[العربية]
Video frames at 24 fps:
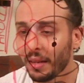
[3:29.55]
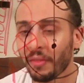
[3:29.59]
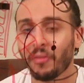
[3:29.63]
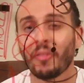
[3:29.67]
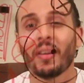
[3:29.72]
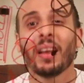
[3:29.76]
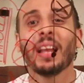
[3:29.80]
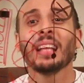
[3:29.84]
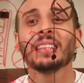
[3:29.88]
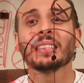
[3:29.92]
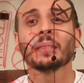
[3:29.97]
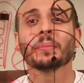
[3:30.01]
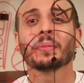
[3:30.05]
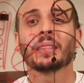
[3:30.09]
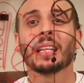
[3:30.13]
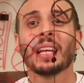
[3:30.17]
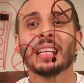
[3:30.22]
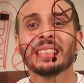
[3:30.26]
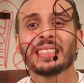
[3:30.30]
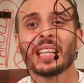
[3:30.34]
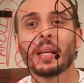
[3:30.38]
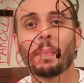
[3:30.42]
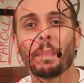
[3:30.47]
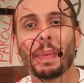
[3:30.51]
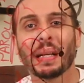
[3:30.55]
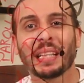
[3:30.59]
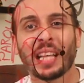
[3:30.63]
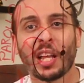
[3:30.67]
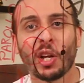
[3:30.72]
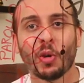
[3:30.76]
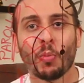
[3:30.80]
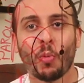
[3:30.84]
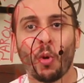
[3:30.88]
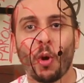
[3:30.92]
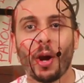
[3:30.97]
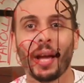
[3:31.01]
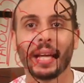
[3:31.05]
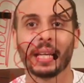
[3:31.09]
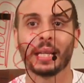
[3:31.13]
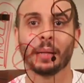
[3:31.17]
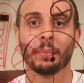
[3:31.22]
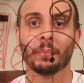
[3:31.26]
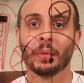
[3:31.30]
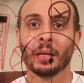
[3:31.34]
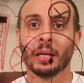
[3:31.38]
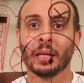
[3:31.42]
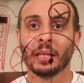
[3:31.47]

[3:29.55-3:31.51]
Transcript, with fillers: فلازم تنزل بداله مهاجم